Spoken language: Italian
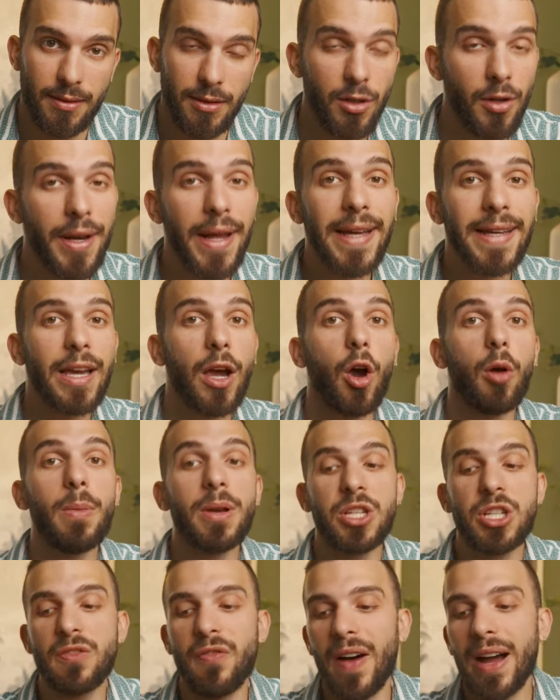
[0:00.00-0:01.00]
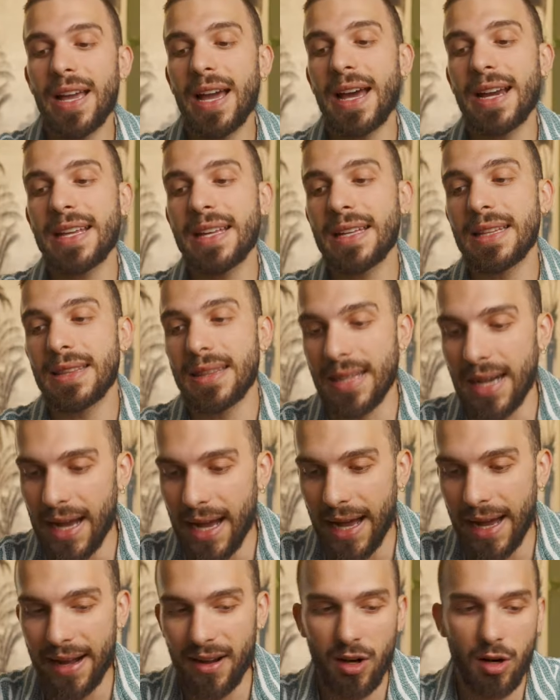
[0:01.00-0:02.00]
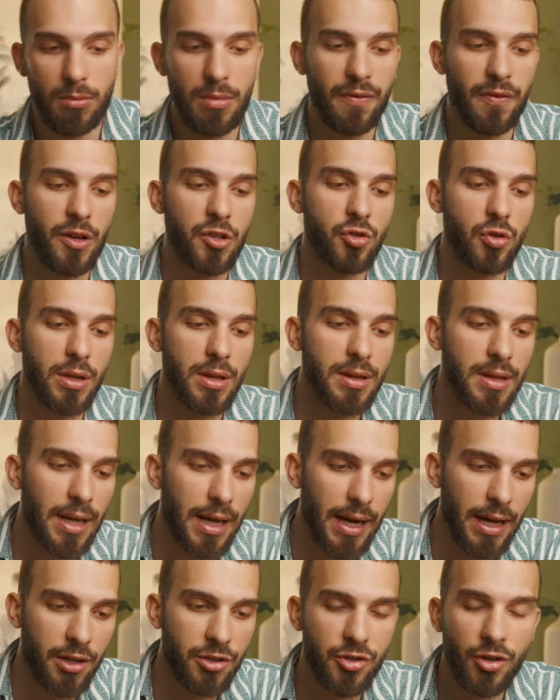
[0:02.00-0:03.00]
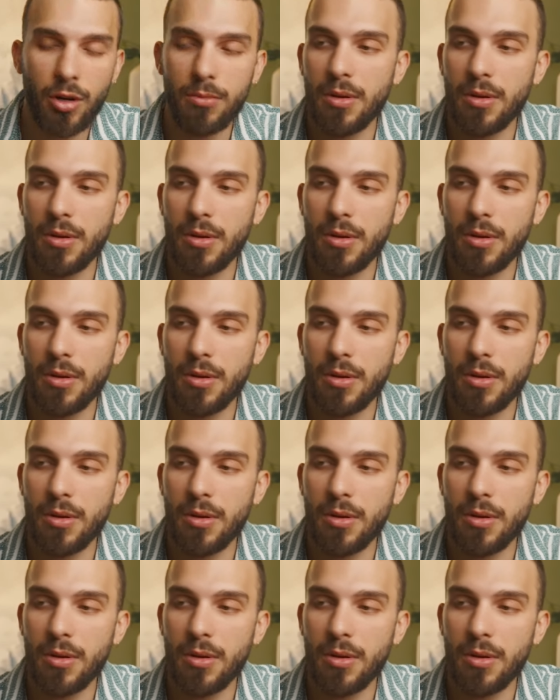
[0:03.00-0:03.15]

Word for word: Non è che come ci fai a rientrare, come faccio a entrarci,